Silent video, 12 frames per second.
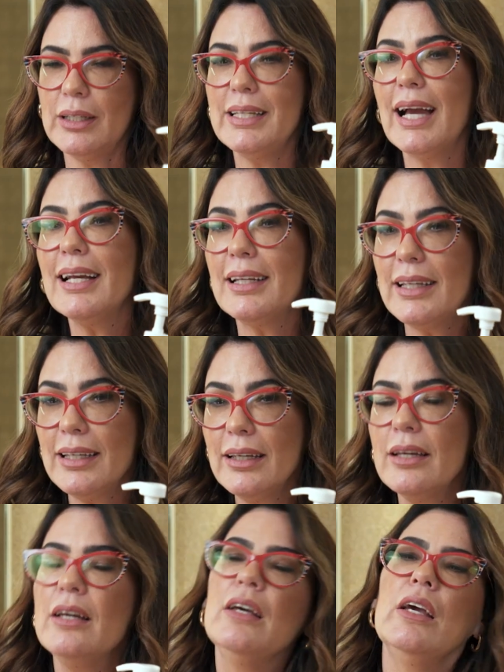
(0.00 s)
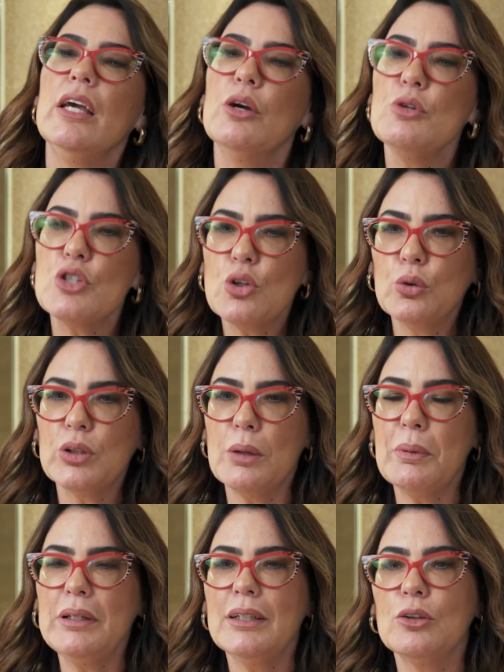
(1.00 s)
E aqui eu estou
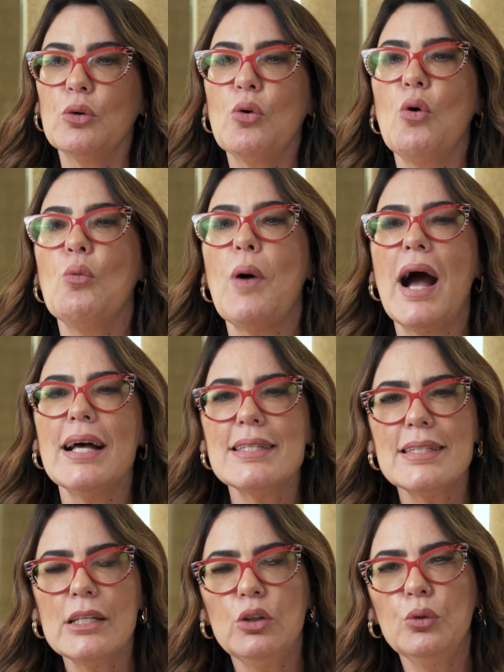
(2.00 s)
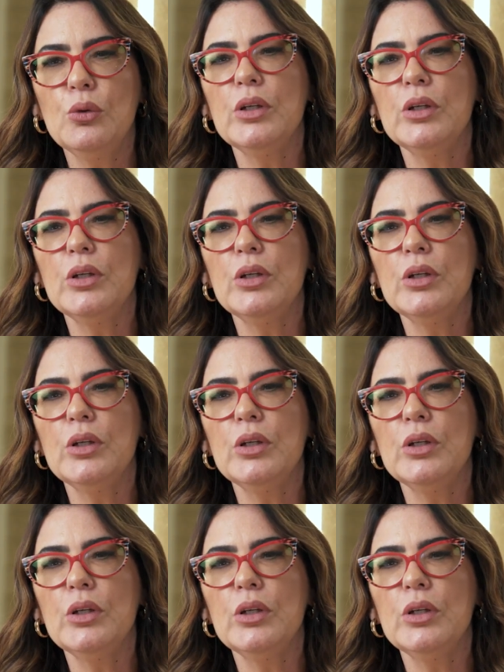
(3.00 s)
trabalhando com ácido